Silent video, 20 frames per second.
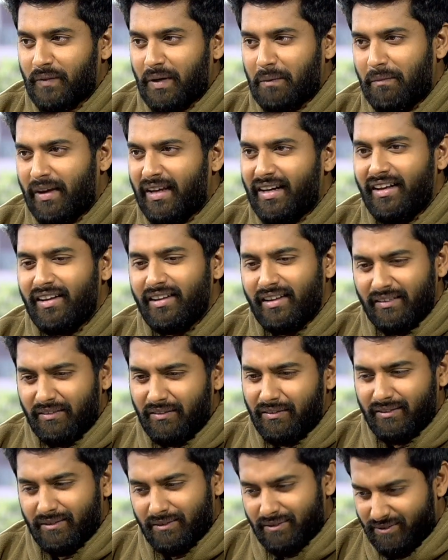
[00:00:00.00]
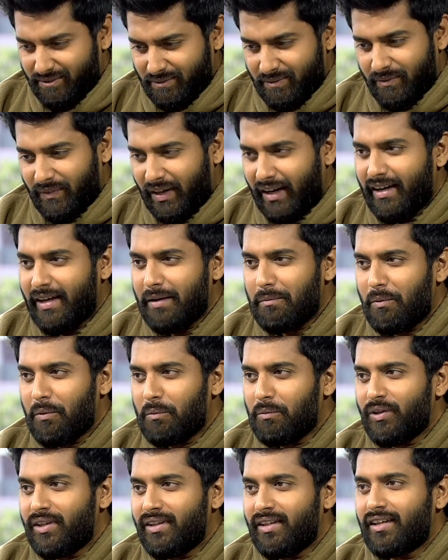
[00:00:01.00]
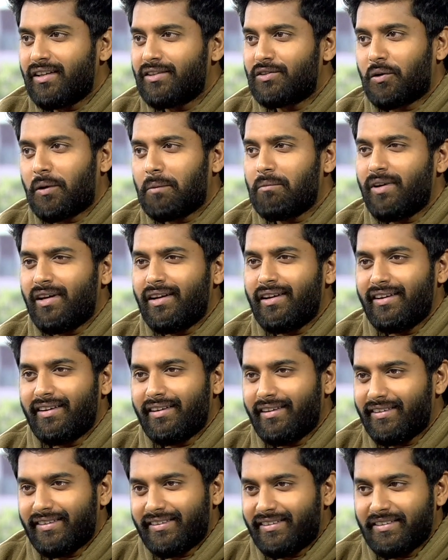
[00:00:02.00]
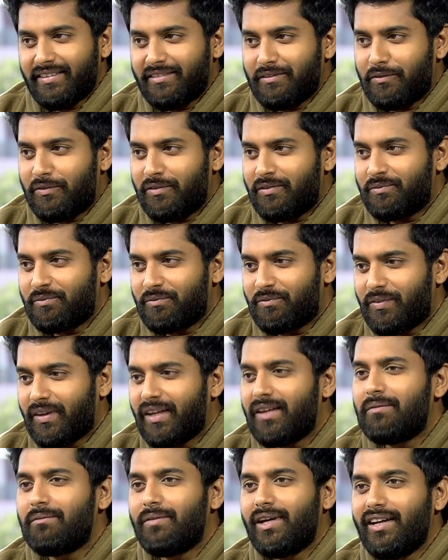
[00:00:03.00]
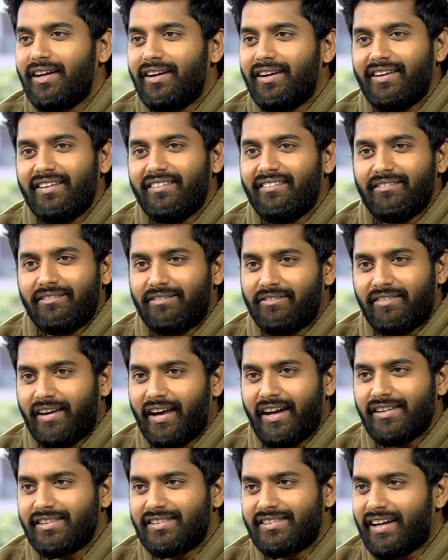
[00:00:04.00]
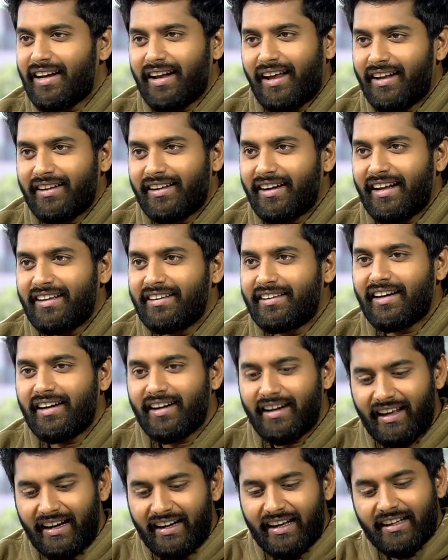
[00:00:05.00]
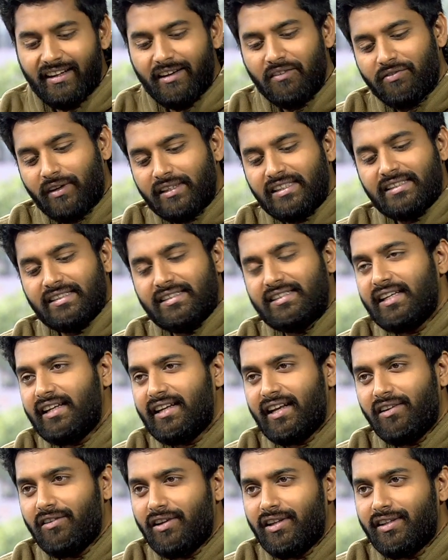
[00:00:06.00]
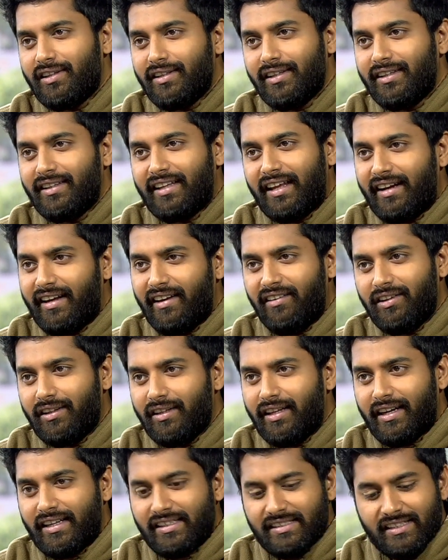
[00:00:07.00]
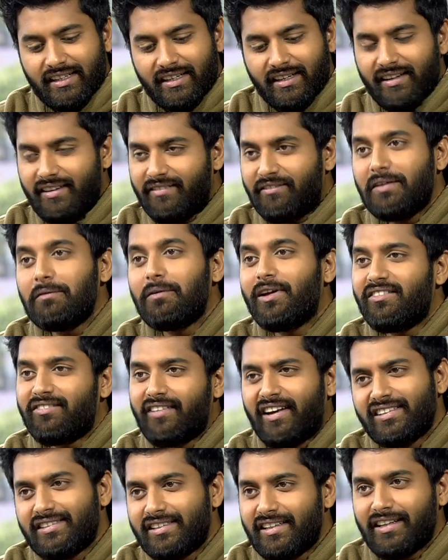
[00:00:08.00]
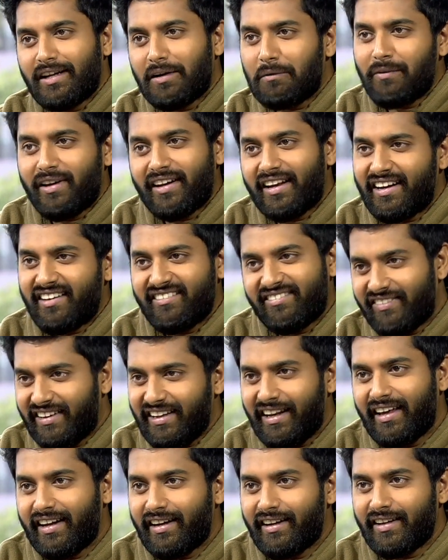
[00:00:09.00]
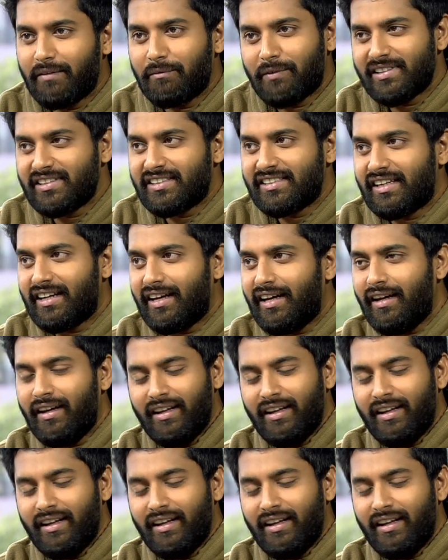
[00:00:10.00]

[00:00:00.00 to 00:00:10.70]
மெயினாக வெளியே போகும்போது நீங்கள் சொன்ன மாதிரி ஃபீமேல் ஃபேன்ஸ் எல்லாம் அதெல்லாம் தெரில எனக்கு அந்த ஃபஸ்ட் சீரியல் வந்து நிறைய வந்து எக்கச்சக்க ஃபீமேல் ஃபேன்ஸ் இருக்கிற மாதிரி எனக்கு ஃபீல் ஆயிருக்கு பர்சனலாக